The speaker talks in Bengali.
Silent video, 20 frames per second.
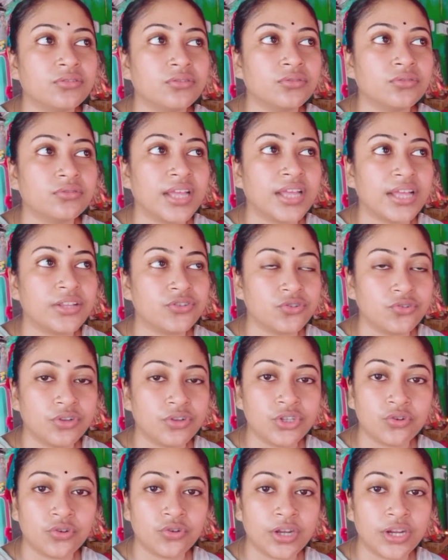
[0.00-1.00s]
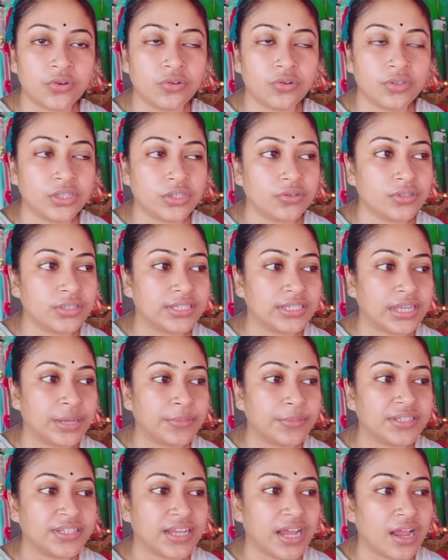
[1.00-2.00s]
তো তার জন্যই চোখের ক্ষতি হচ্ছে
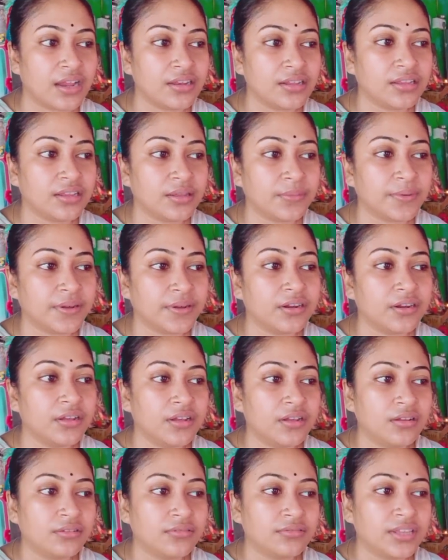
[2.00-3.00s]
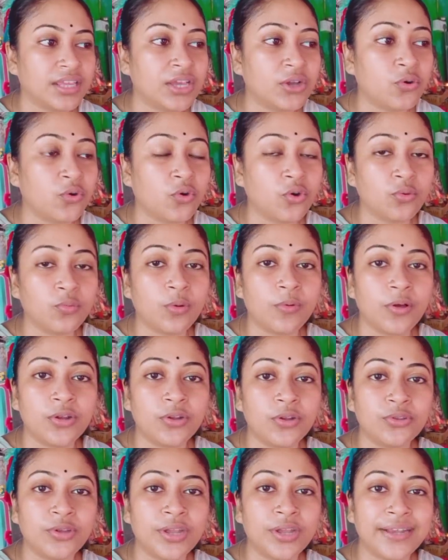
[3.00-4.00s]
আমি জানি এবার কি করব
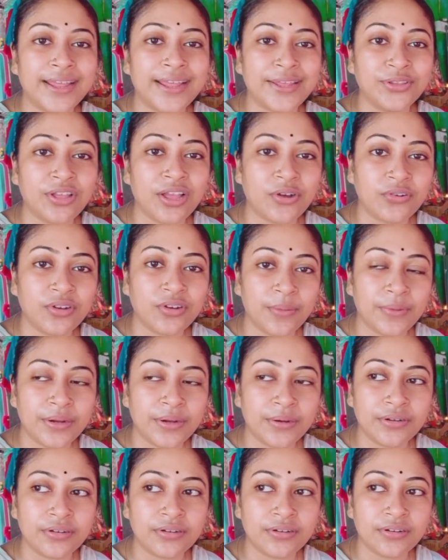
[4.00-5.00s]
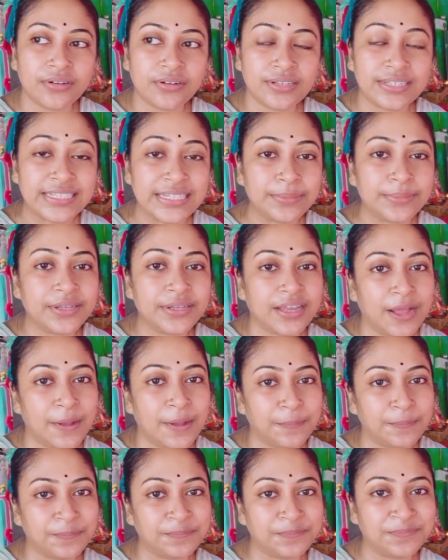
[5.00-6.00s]
বলো তো এটাই তো এখন আমার জীবিকা
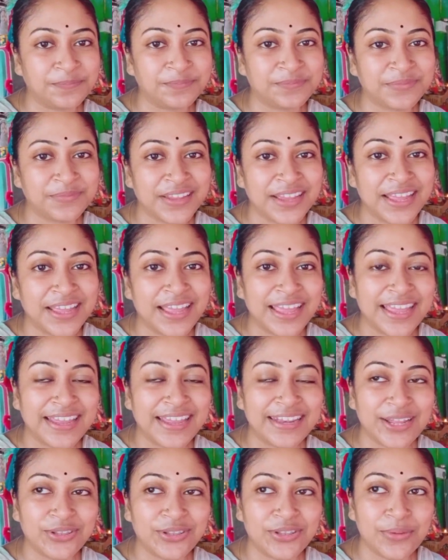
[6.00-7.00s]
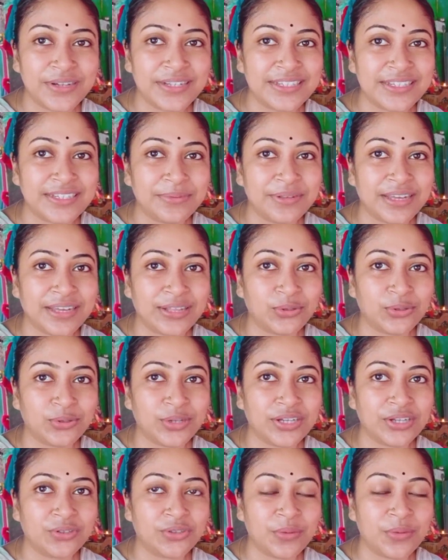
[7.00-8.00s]
এটাই তো আমার জীবিকা তো
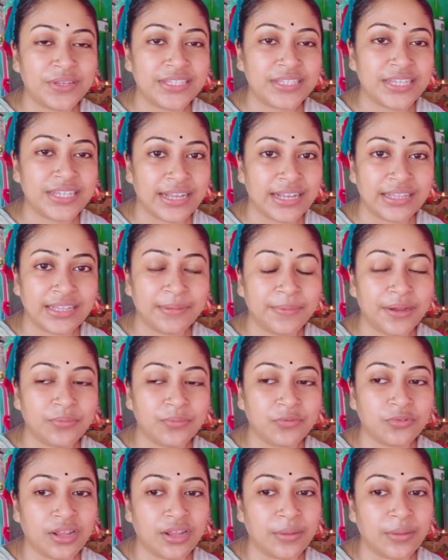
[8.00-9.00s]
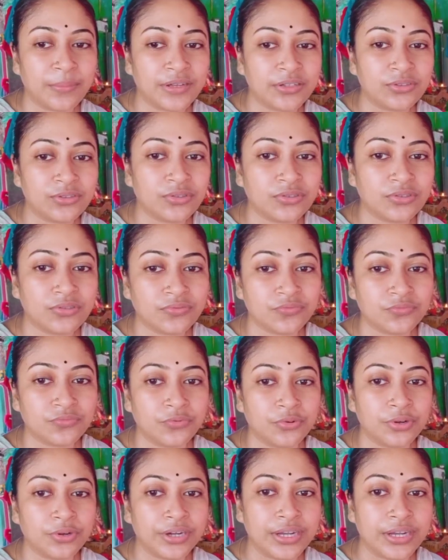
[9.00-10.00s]
এটা তো আমি ছাড়তে পারবো না আমাকে তো
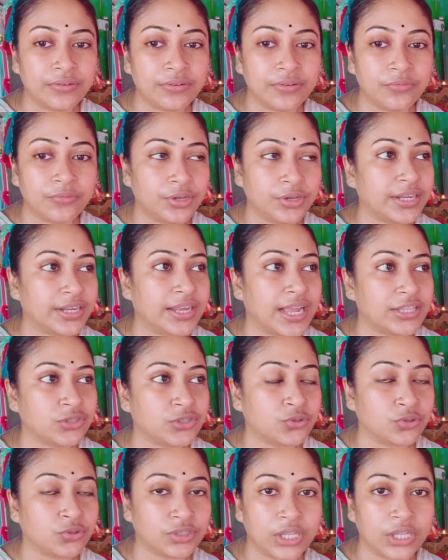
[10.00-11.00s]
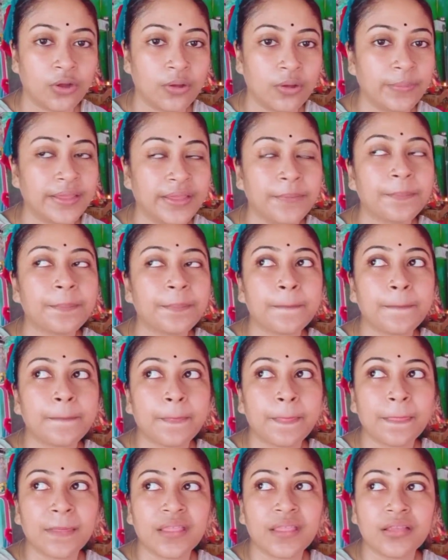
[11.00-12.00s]
ফোন ফোনে কাজ করতে হবে
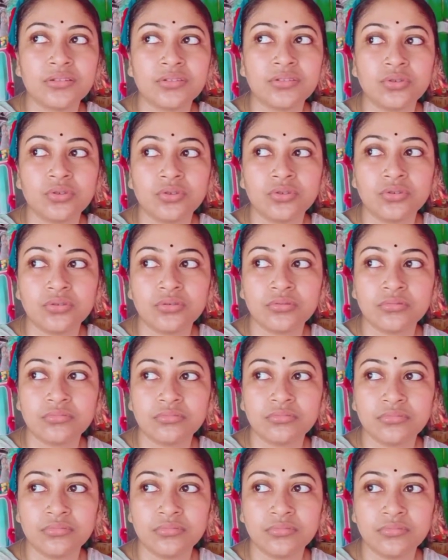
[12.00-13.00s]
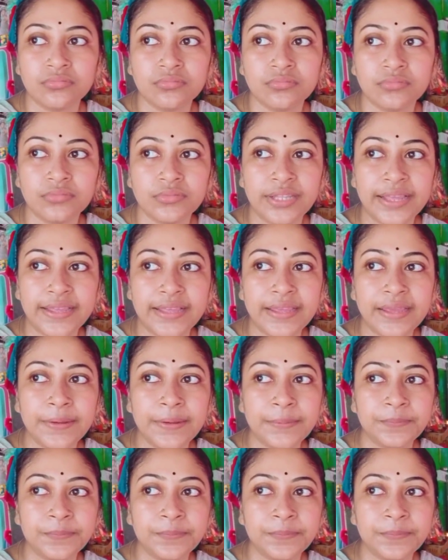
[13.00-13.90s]
তো দেখি